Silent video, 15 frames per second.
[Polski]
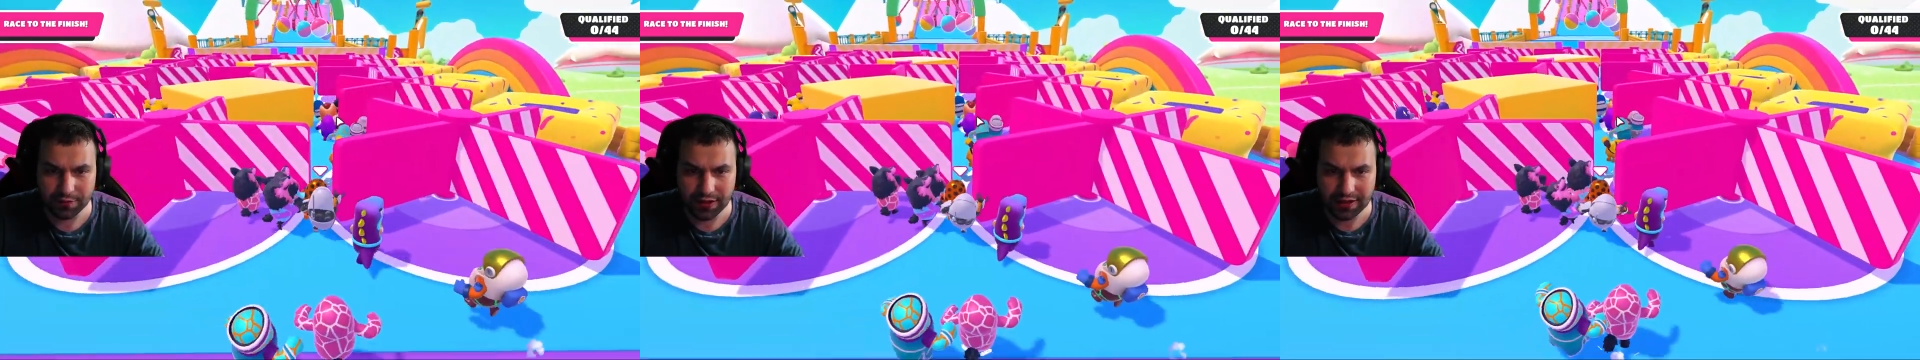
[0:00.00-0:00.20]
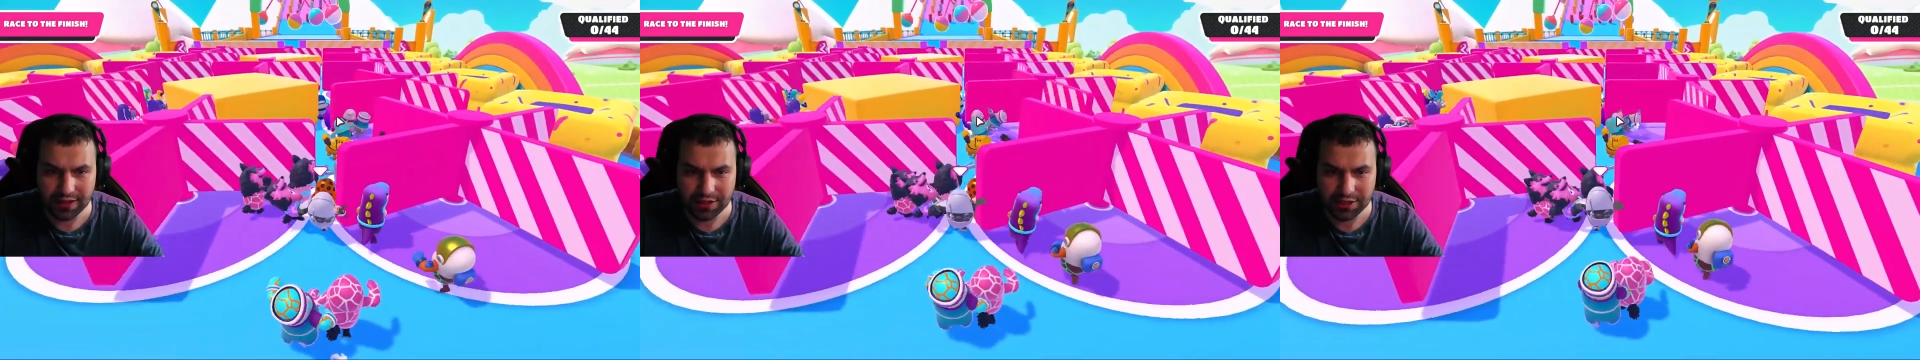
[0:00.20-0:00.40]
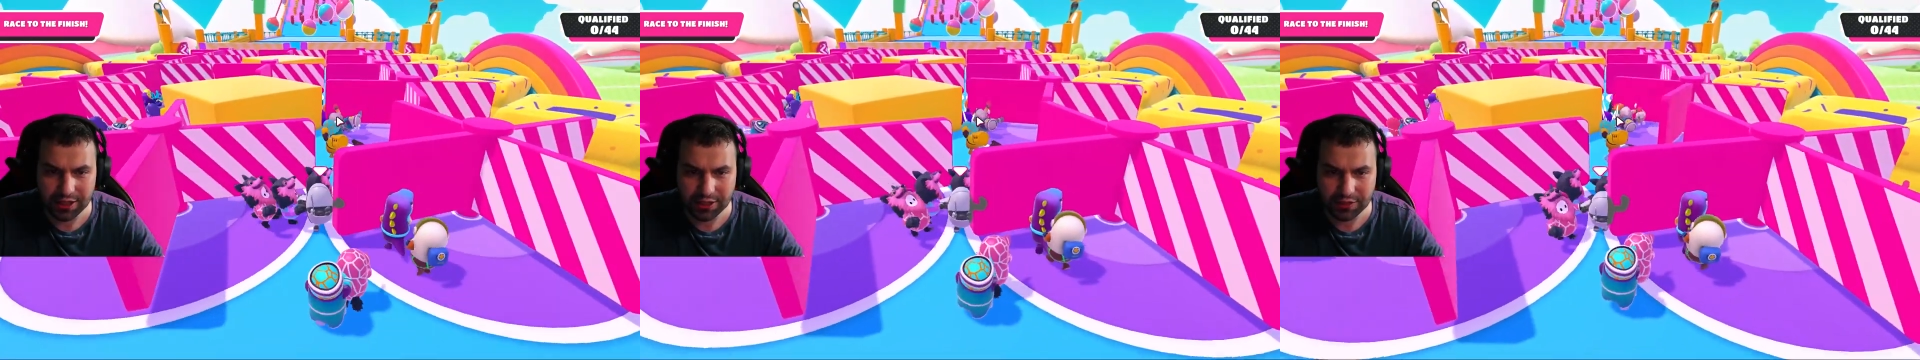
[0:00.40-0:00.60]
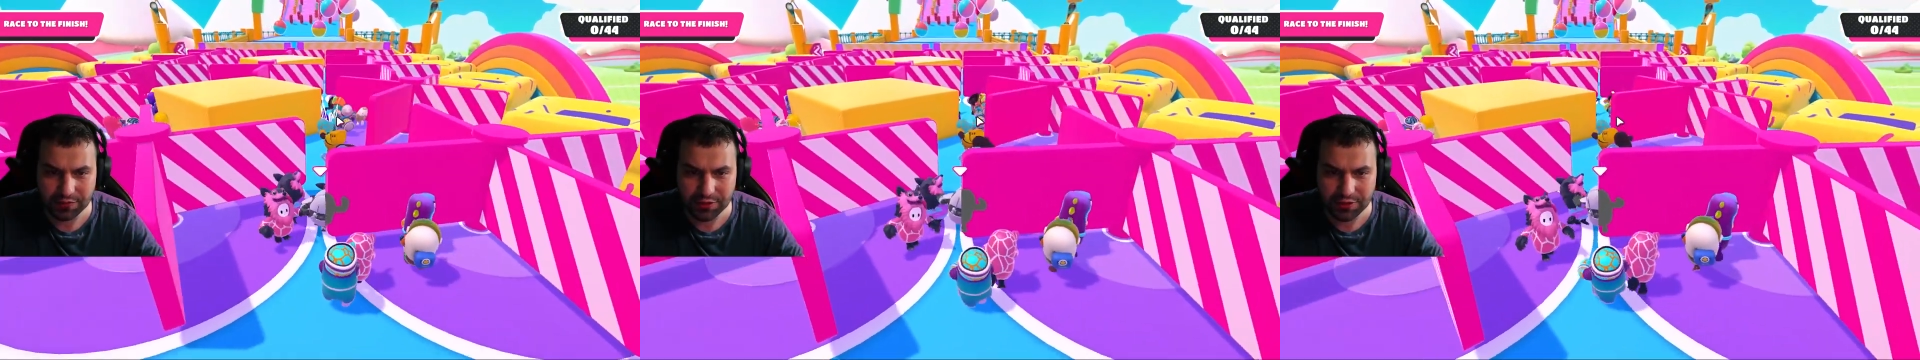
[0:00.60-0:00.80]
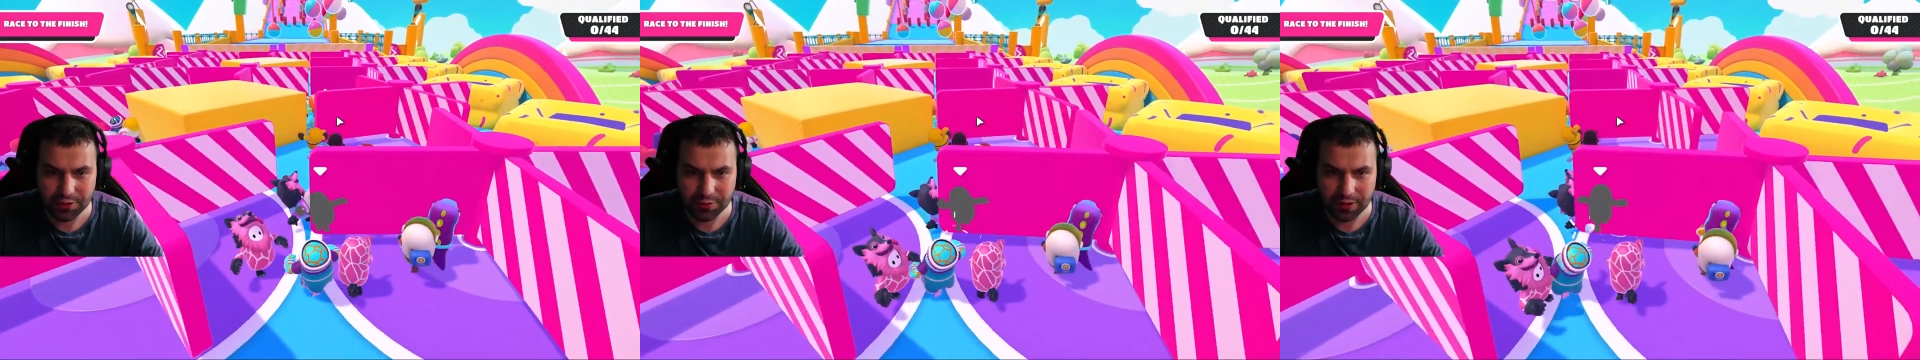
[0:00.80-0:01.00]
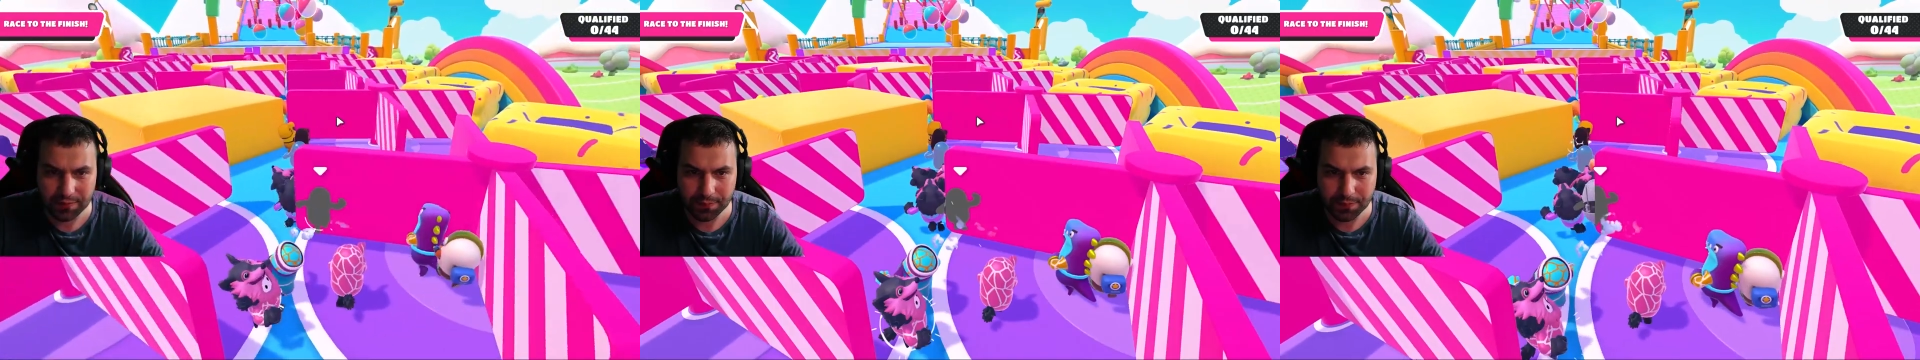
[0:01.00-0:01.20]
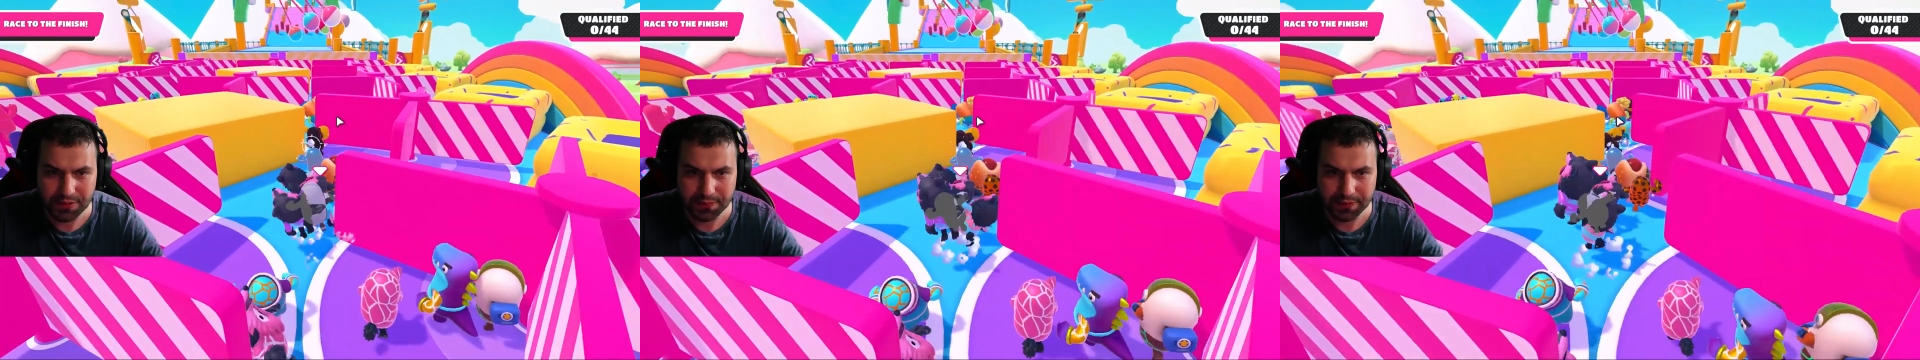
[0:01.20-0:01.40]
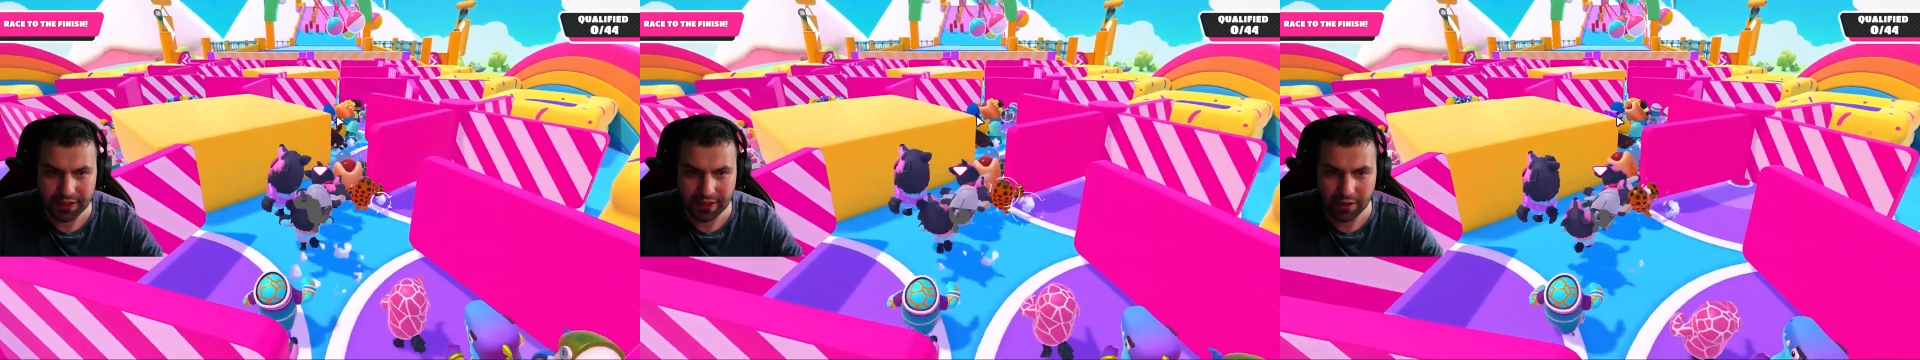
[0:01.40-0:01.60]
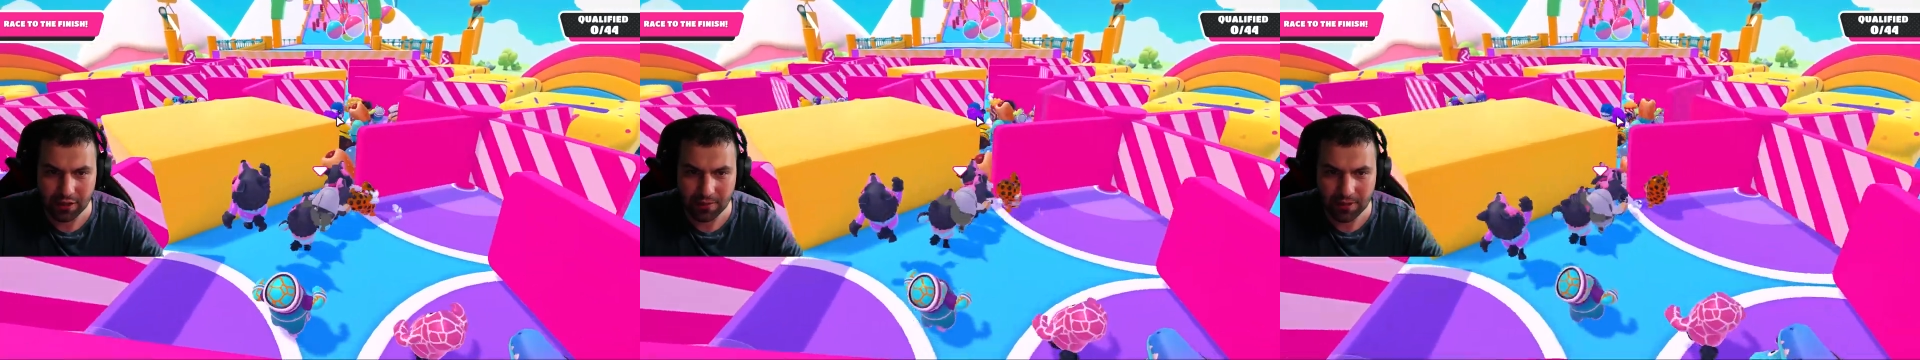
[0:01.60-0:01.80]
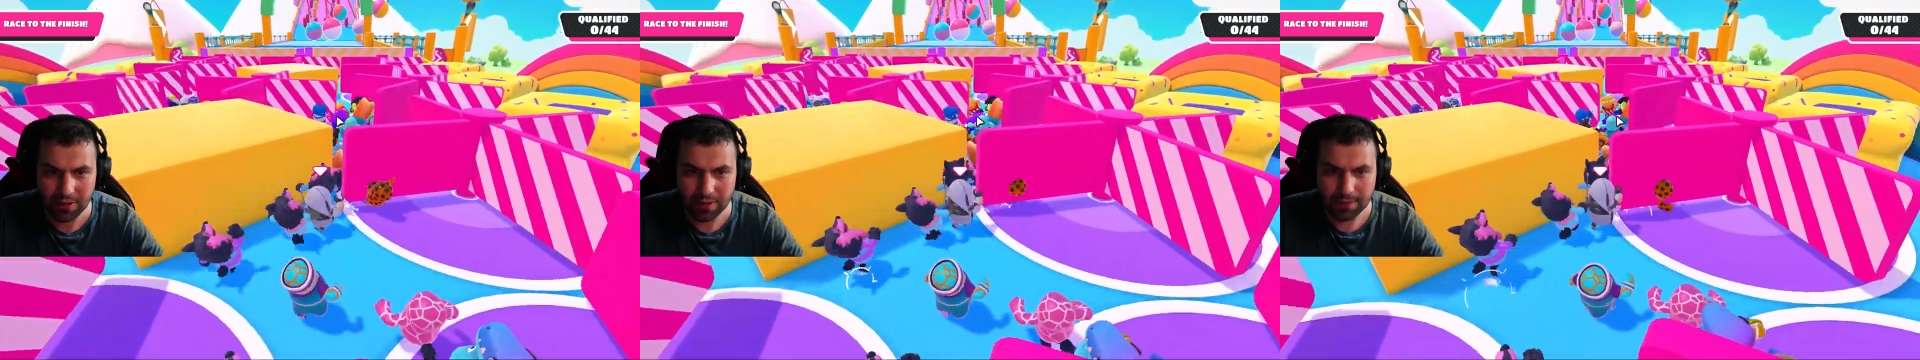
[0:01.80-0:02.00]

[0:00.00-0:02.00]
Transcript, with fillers: wiatraczkach się wszyscy tutaj poprzepychają.